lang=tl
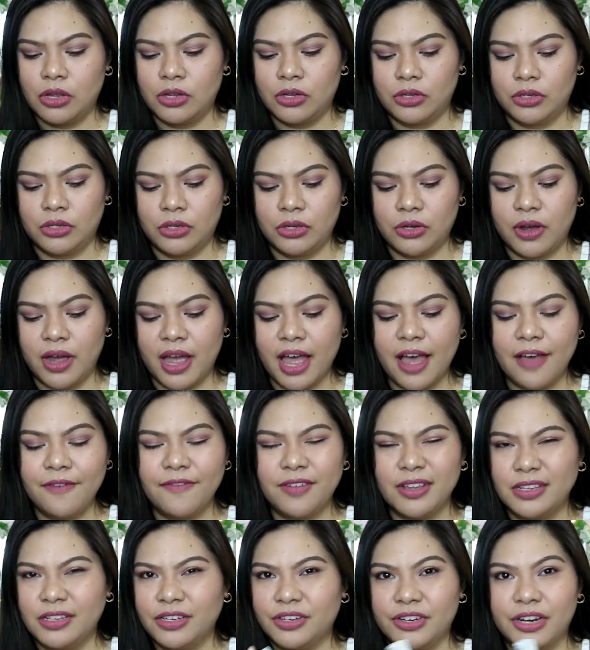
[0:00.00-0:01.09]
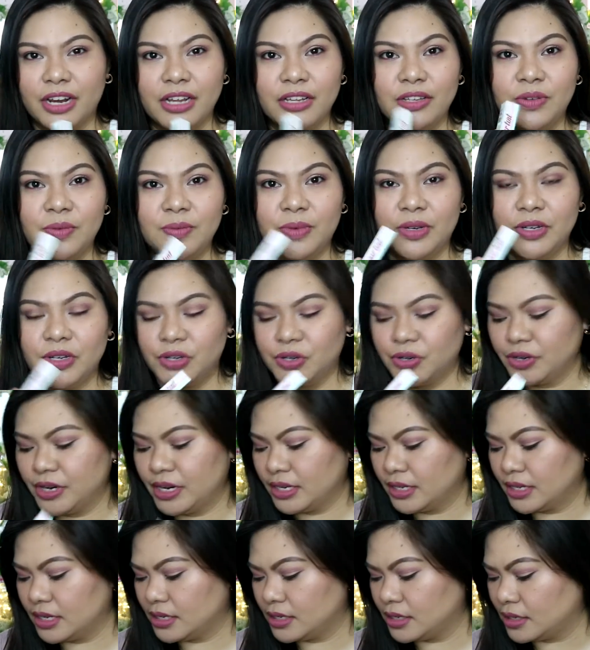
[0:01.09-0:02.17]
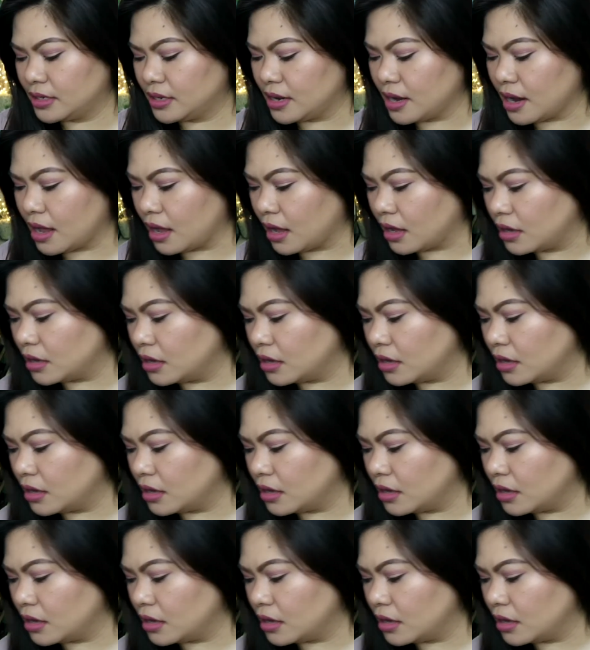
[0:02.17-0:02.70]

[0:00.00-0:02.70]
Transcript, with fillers: So, I haven't tried yung mga sugar tints nila.